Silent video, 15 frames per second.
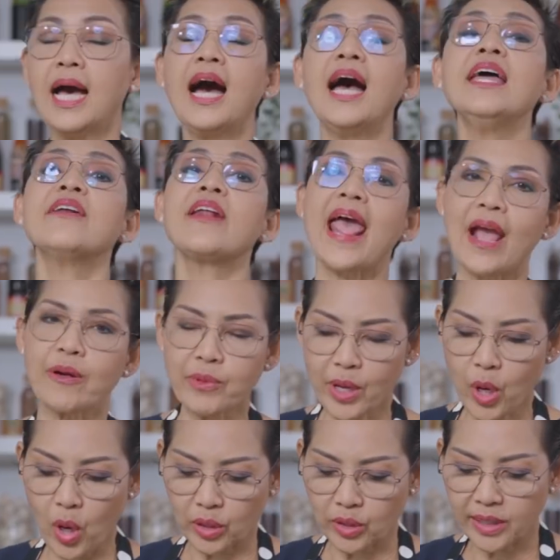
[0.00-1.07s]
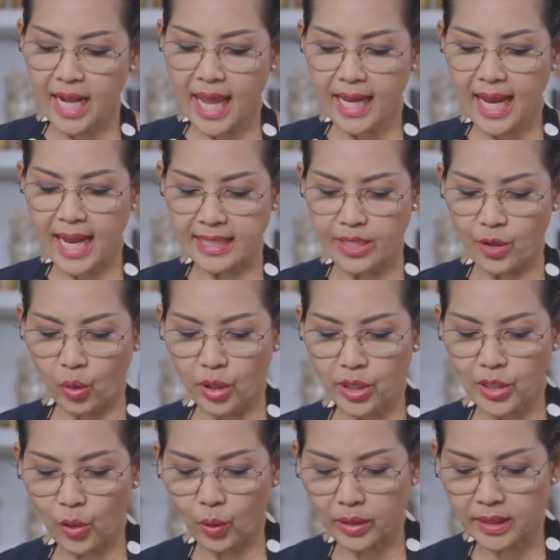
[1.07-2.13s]
ให้แรงไว้ก่อนก็ได้ค่ะเดี๋ยวค่อย
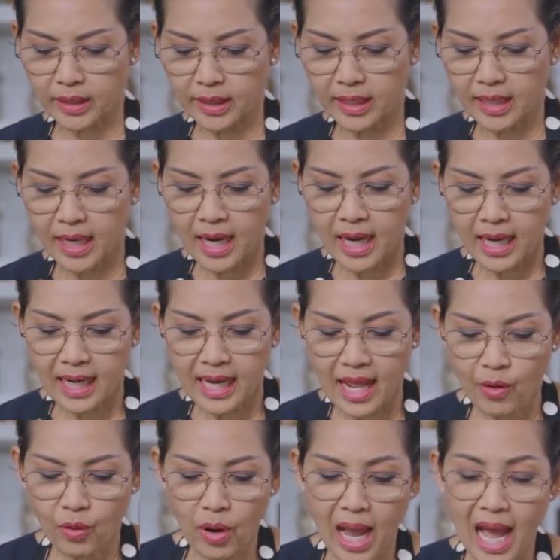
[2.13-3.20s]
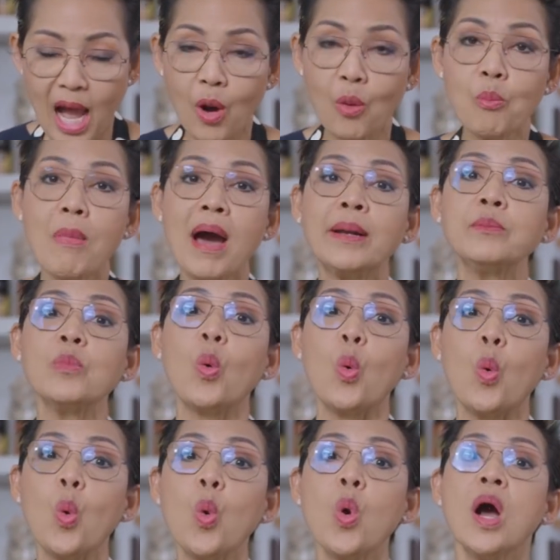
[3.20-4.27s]
ลด แล้วก็เอามันหมู
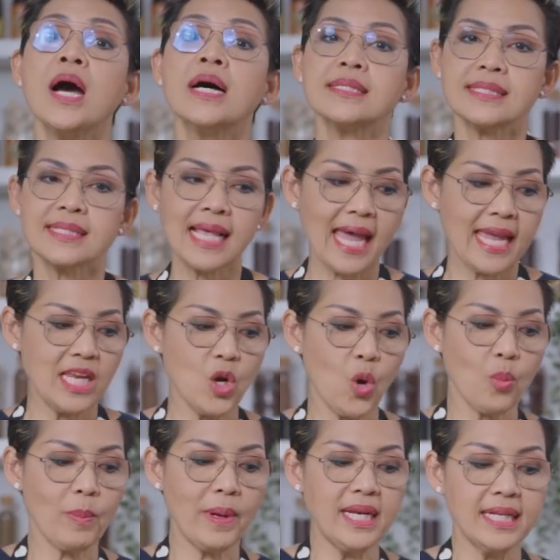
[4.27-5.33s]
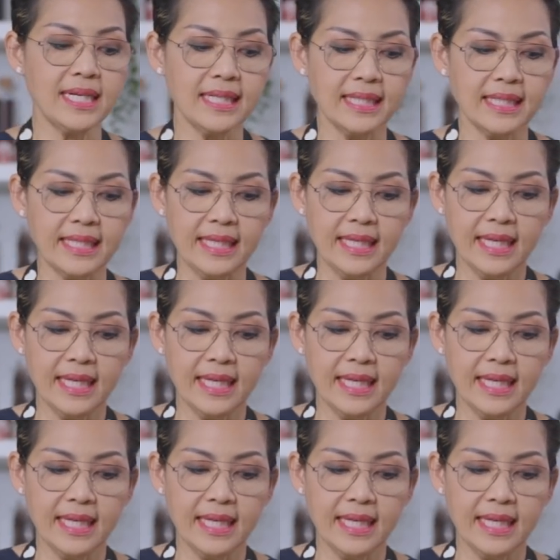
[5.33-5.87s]
ใส่ลงไปเลย